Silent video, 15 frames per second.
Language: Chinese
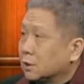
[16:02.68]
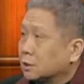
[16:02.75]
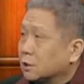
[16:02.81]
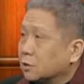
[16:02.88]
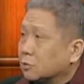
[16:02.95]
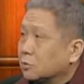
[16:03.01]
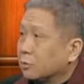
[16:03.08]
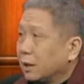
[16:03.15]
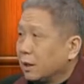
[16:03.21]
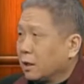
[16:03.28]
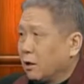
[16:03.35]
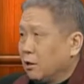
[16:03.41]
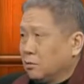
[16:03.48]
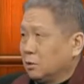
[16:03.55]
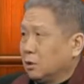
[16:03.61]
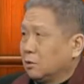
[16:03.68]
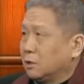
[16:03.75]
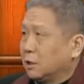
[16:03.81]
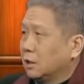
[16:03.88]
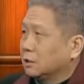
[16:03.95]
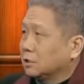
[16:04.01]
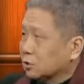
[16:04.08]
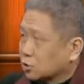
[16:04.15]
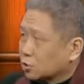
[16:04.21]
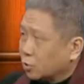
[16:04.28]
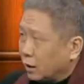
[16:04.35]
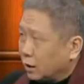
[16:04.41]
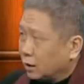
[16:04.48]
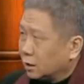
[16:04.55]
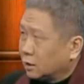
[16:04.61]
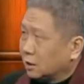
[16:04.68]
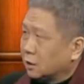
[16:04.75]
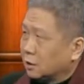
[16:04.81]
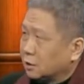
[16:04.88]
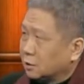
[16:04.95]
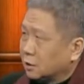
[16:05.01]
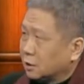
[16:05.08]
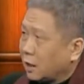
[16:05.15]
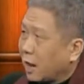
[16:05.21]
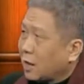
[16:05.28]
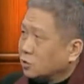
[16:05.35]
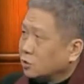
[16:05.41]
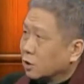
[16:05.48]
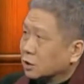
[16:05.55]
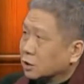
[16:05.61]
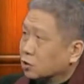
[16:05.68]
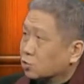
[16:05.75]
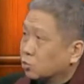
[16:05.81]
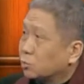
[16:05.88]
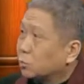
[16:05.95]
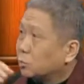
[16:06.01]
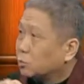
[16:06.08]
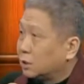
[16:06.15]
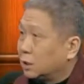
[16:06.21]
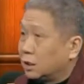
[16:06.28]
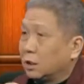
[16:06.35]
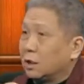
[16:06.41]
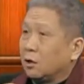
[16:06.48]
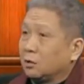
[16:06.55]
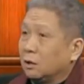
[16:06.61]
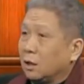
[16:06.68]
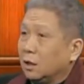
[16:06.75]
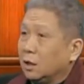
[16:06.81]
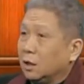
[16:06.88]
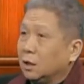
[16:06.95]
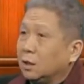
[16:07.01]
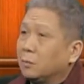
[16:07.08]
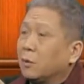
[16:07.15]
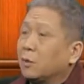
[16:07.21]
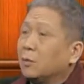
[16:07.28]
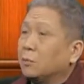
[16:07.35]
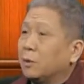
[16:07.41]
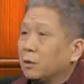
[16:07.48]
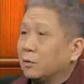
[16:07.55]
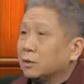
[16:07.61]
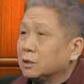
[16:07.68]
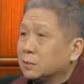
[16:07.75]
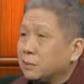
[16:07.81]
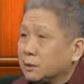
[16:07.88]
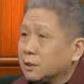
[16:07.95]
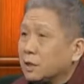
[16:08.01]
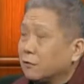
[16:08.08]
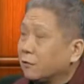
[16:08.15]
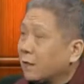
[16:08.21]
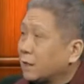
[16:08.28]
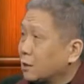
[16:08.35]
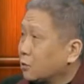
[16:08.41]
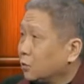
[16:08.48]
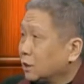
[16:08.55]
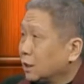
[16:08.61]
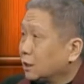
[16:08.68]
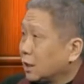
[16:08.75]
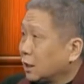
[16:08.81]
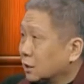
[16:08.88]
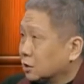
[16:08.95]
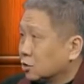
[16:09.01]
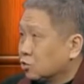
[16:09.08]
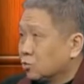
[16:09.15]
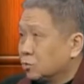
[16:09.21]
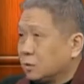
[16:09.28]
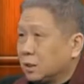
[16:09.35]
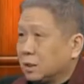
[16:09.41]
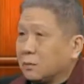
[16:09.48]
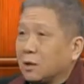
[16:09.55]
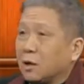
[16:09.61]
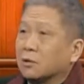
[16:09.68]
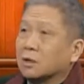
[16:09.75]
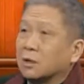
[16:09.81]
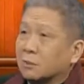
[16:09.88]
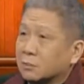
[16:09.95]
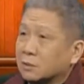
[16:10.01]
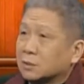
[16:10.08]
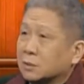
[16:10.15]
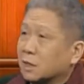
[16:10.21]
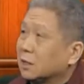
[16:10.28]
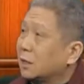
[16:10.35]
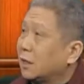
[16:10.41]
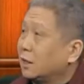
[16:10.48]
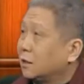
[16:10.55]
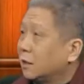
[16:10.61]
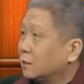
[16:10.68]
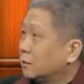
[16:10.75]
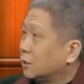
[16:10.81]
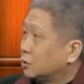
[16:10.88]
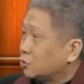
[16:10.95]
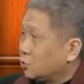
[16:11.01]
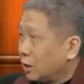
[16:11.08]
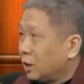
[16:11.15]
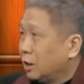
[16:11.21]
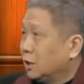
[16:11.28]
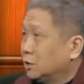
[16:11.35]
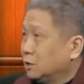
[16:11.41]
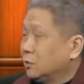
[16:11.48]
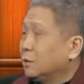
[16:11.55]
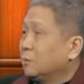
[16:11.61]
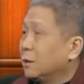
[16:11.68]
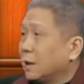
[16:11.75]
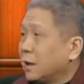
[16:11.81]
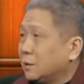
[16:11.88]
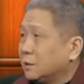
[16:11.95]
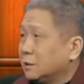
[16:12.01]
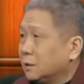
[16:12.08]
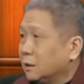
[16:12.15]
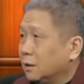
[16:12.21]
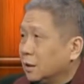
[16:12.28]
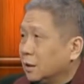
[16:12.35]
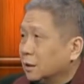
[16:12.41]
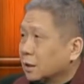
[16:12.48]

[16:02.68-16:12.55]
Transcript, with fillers: 市建设中没考虑到这个，就水的这个这个安全是逐步提高的。你包括美国、日本这样发达国家，它也是逐步提高的，也不是生下来它就那个水就那么干净，